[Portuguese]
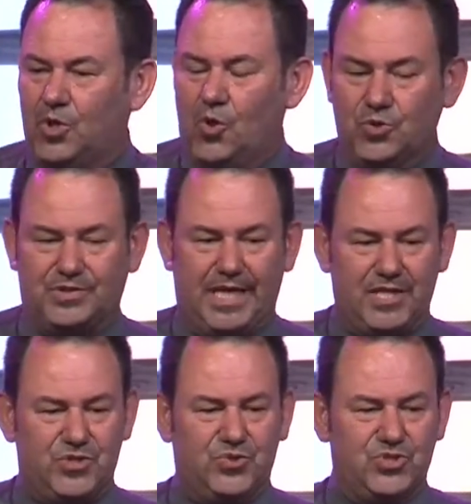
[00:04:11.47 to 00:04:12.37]
o
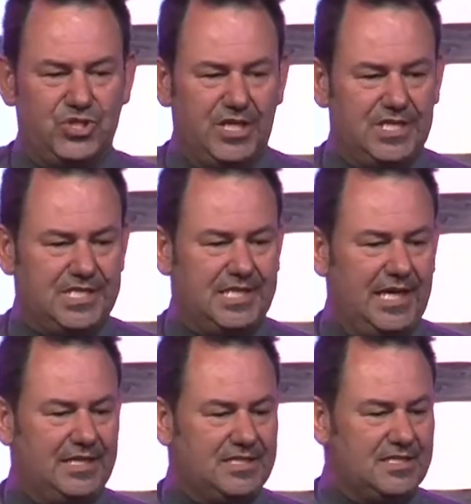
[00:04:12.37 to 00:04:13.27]
texto diz que
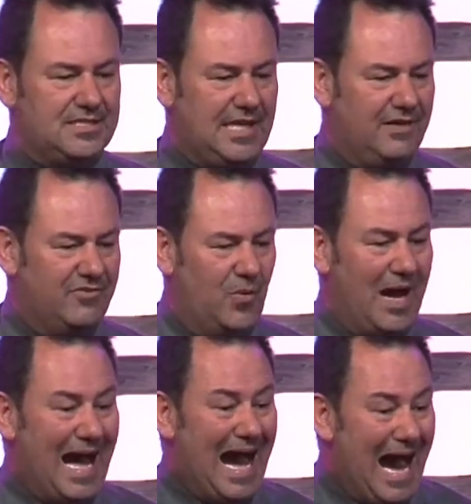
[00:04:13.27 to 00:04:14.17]
eles estavam
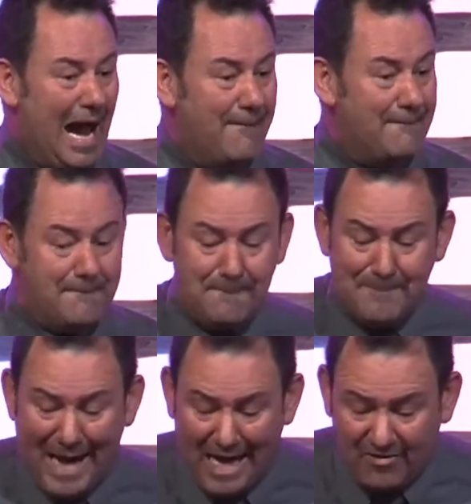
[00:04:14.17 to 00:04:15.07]

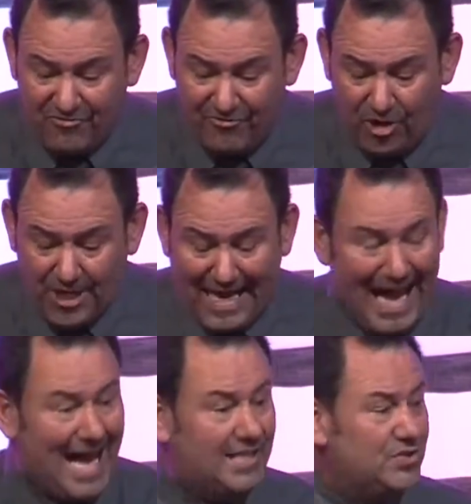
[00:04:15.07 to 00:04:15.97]

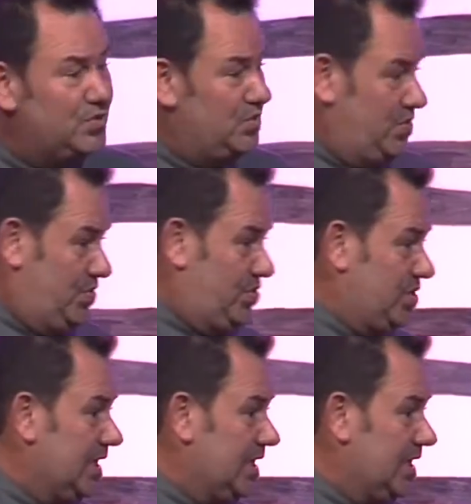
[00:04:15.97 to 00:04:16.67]
apavorados.